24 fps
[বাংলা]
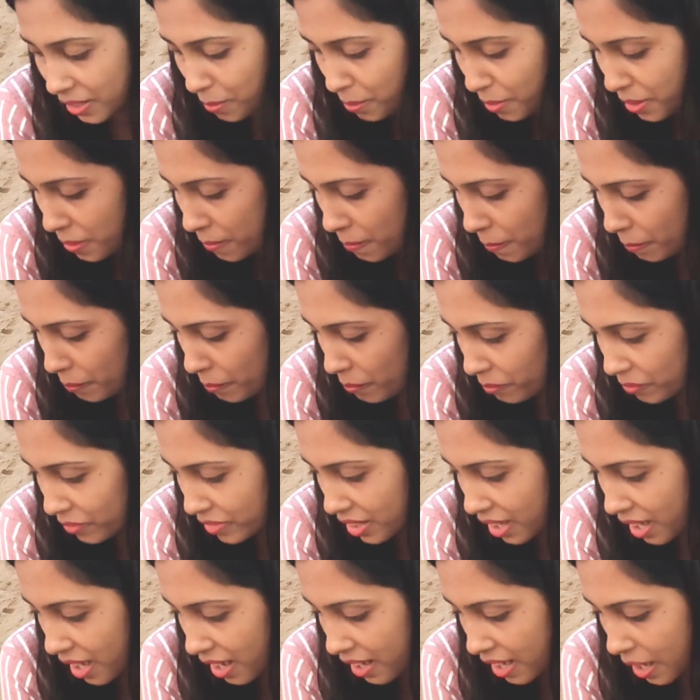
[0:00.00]
লাগবে
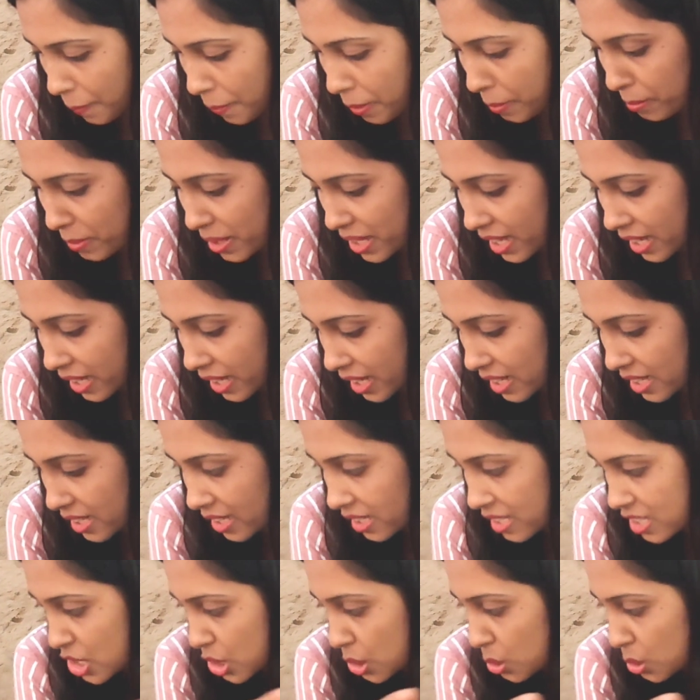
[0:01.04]
আর আমার মেয়ে এখানে